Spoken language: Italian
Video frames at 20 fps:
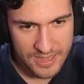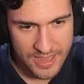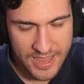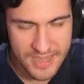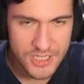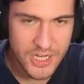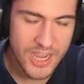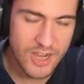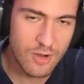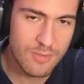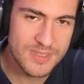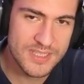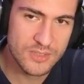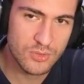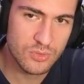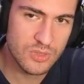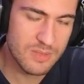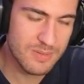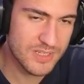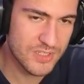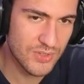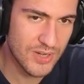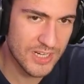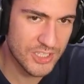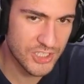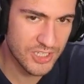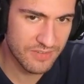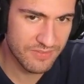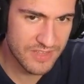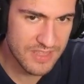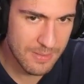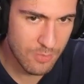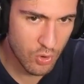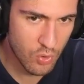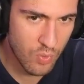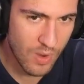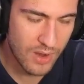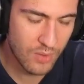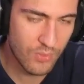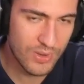Cioè, è come se tutti i personaggi che vediamo
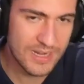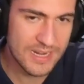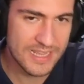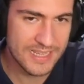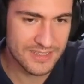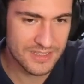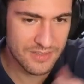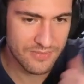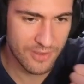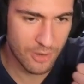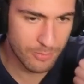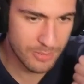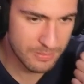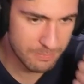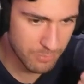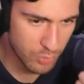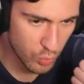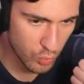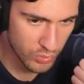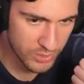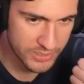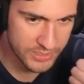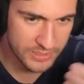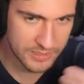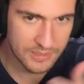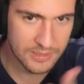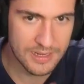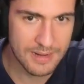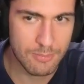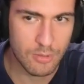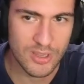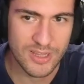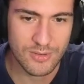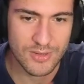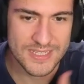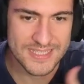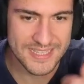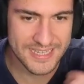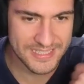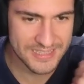qua, quelli che ti fanno per Brooke, la
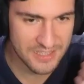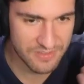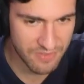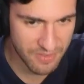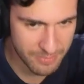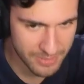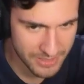protagonista che ti fa per